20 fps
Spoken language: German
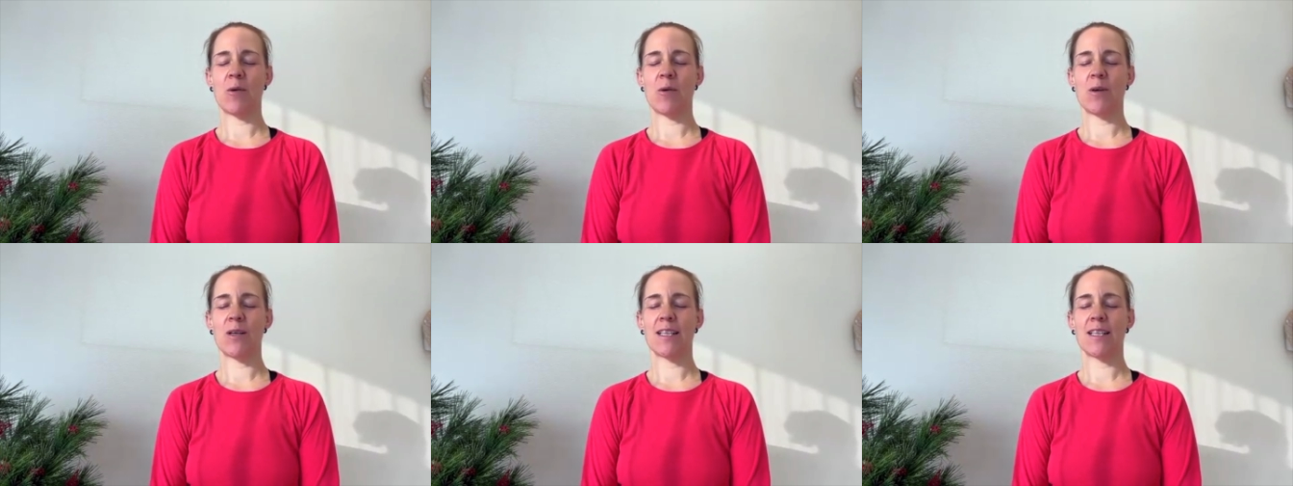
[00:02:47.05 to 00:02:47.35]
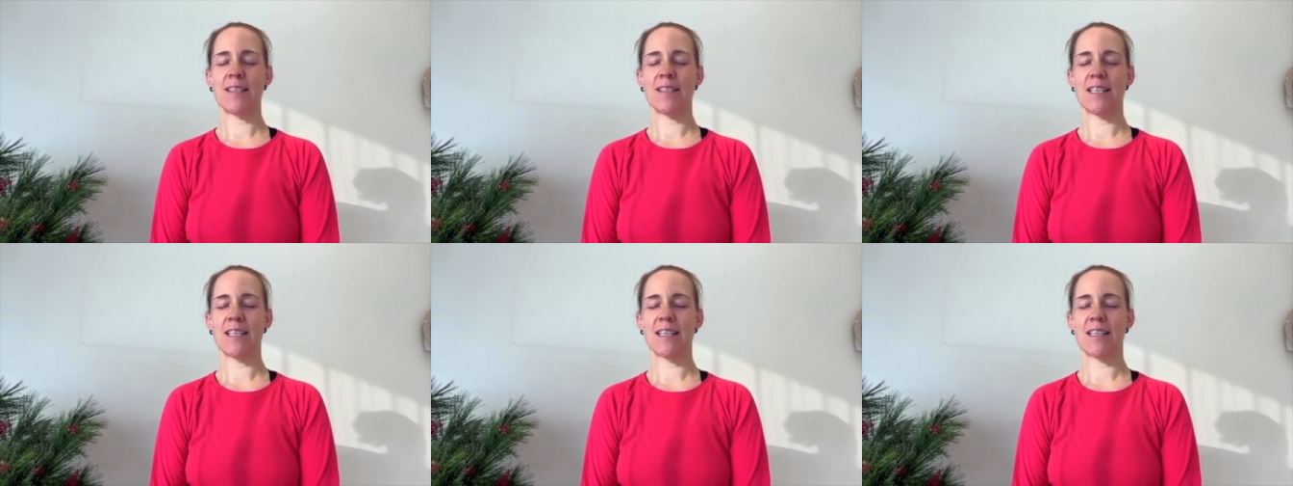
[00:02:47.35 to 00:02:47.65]
auch
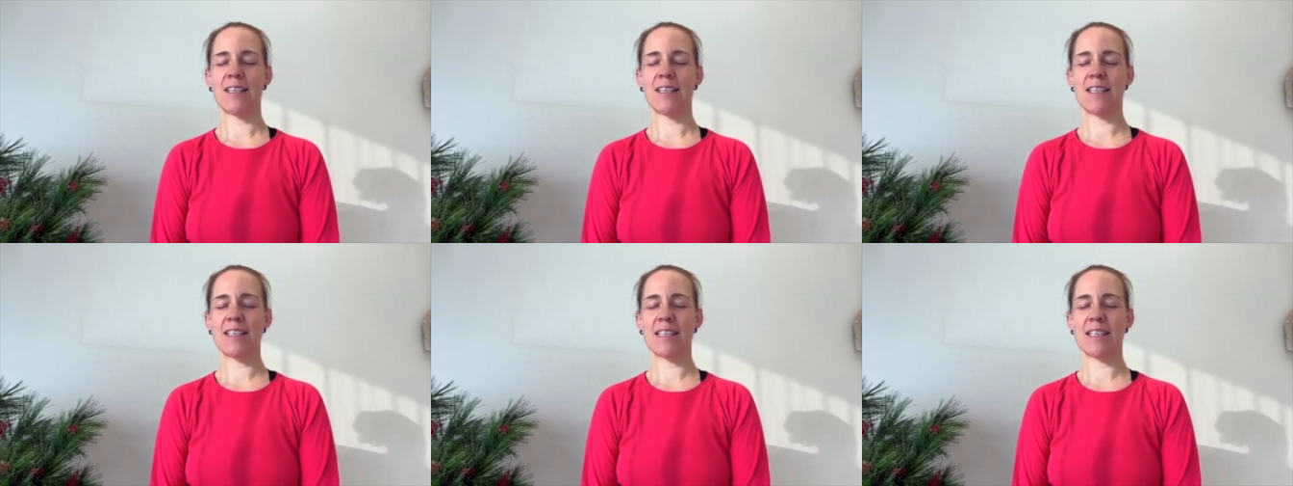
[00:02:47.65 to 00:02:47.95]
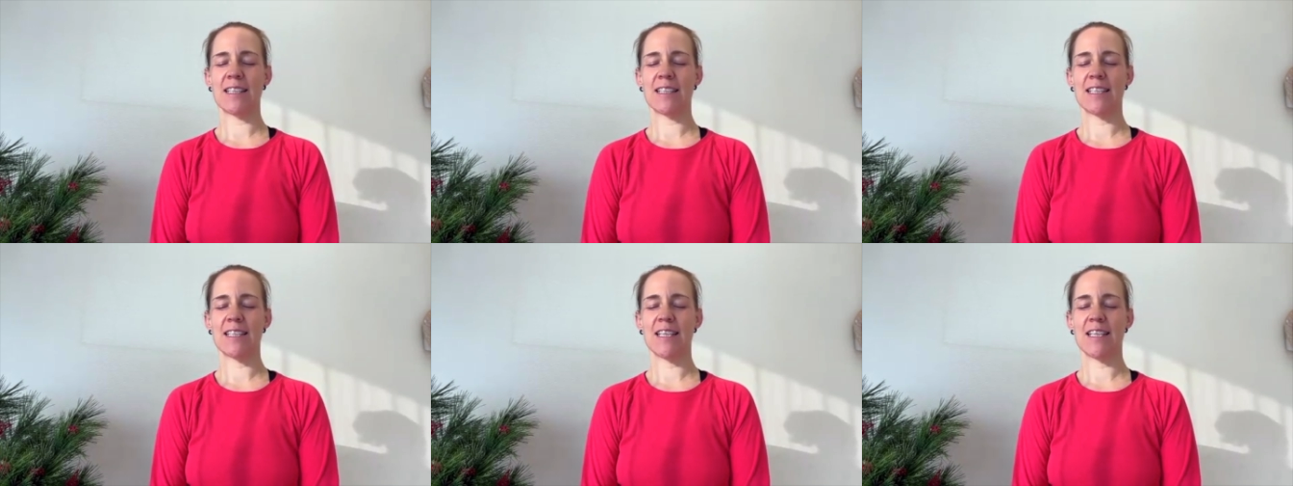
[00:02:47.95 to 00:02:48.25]
ganz arg
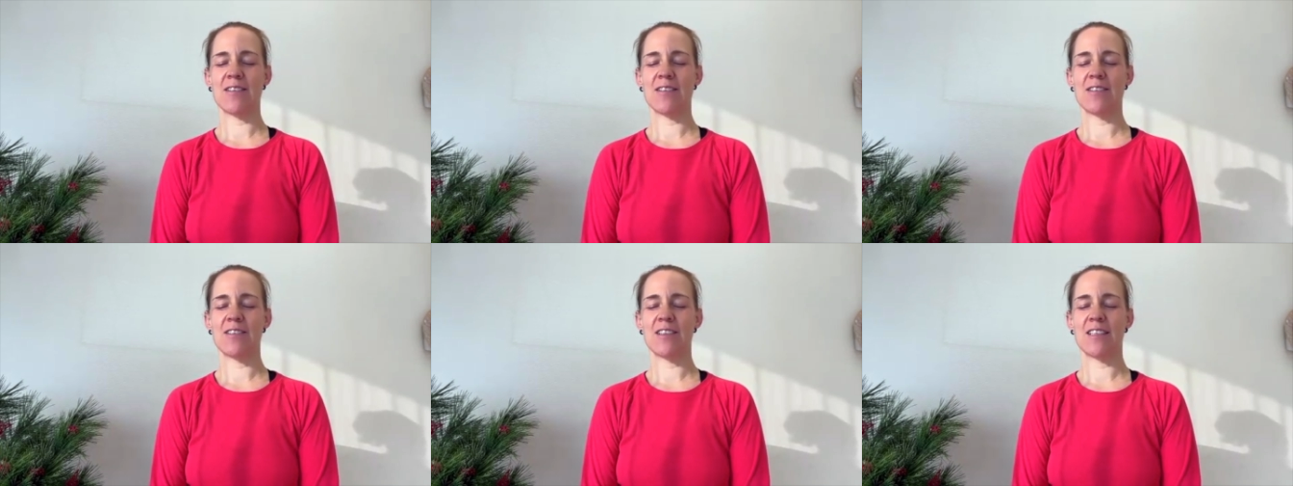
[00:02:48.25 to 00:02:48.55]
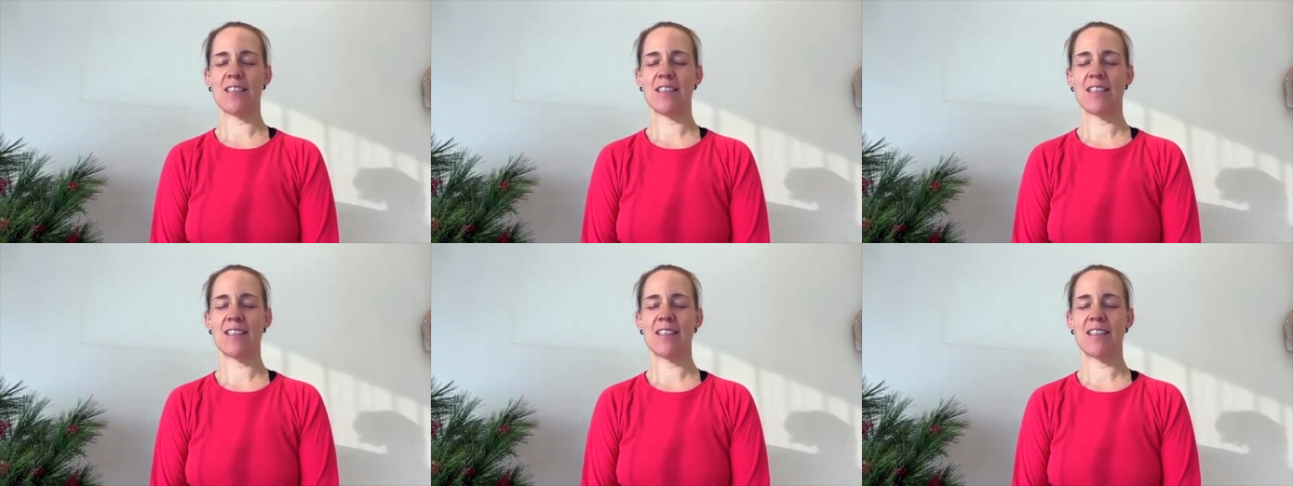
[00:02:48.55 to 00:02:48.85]
interessant
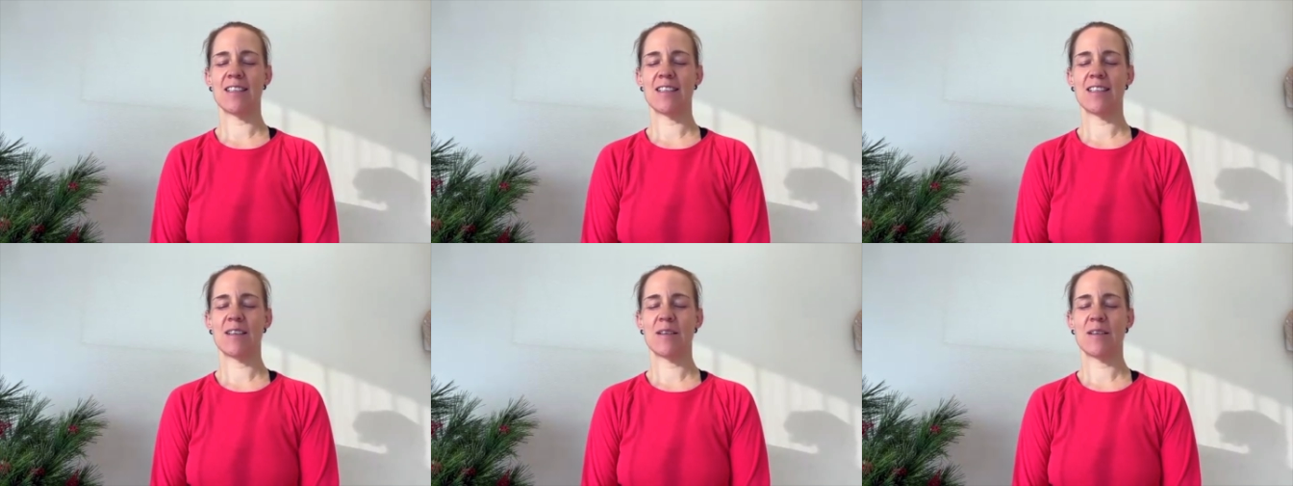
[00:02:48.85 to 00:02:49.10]
findet.